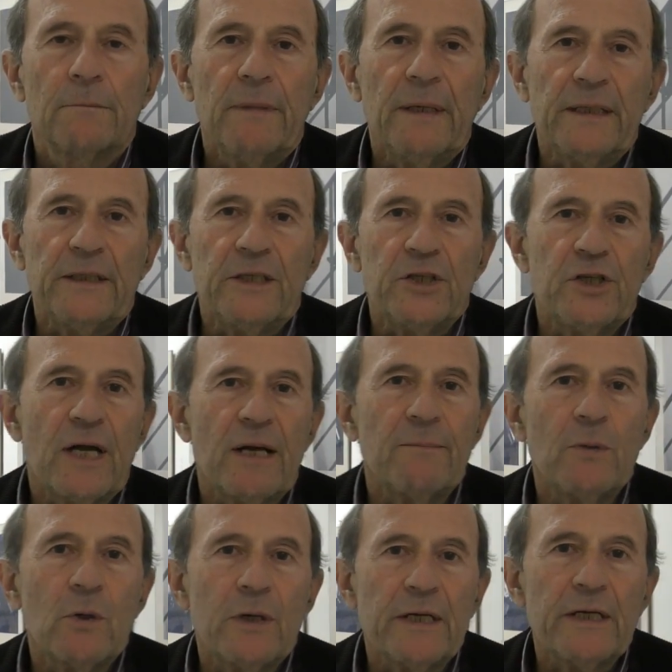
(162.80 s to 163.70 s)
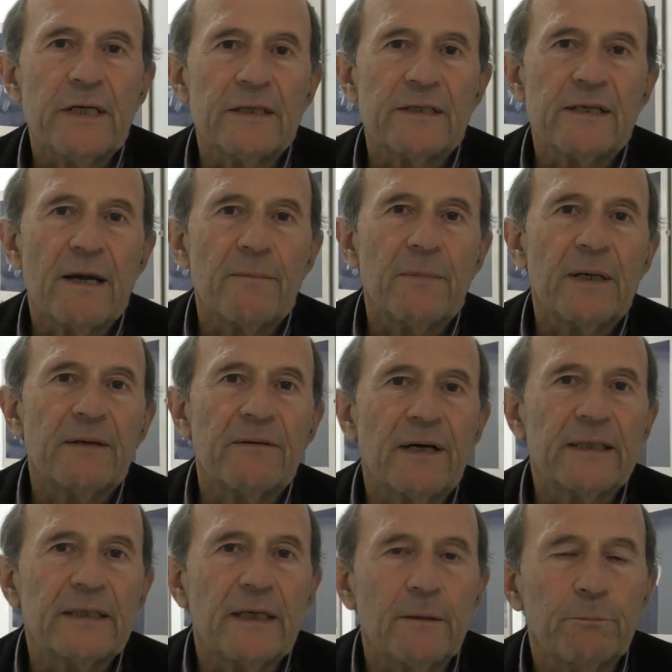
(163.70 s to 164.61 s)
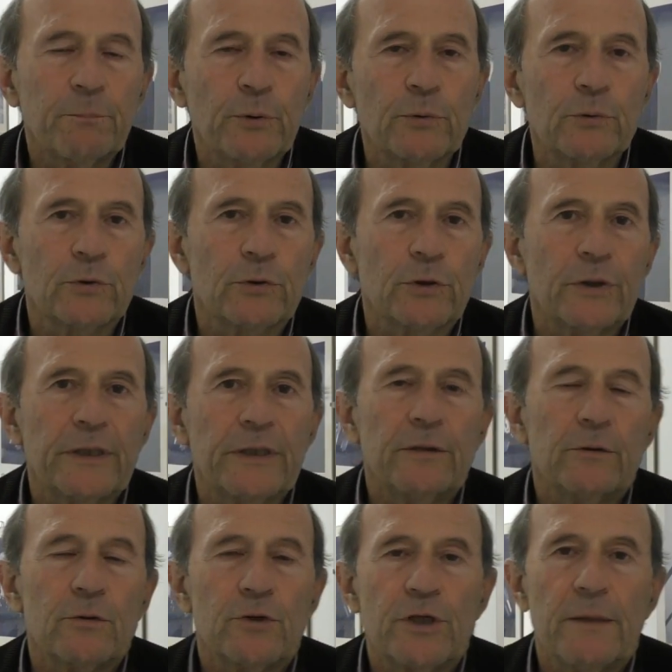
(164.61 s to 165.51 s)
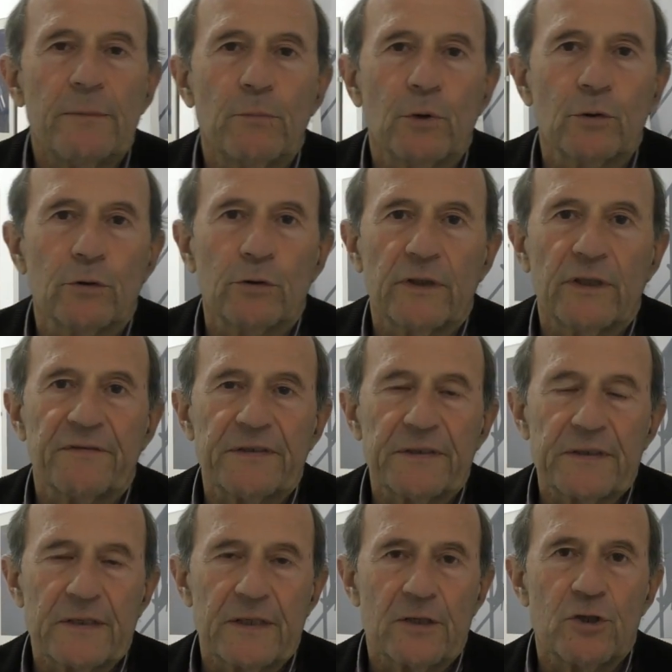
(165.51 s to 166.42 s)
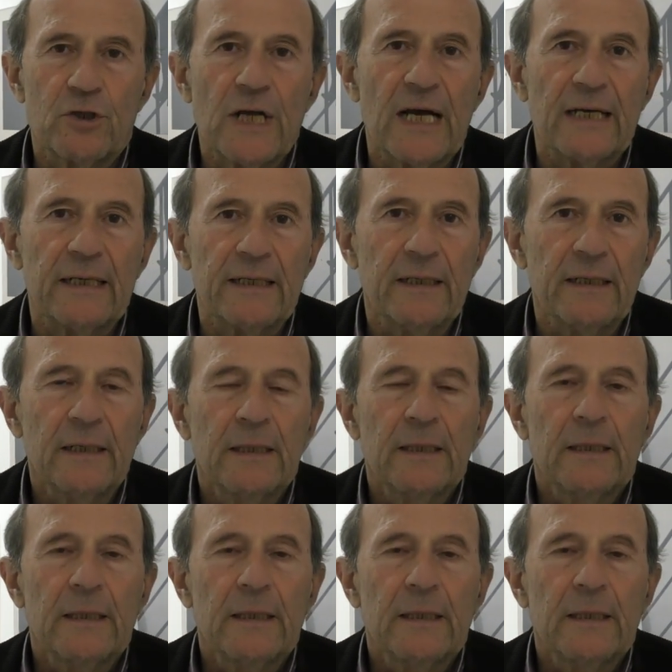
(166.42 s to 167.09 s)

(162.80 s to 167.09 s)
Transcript: Beh, diciamo che siamo arrivati al punto che non c'è molto da festeggiare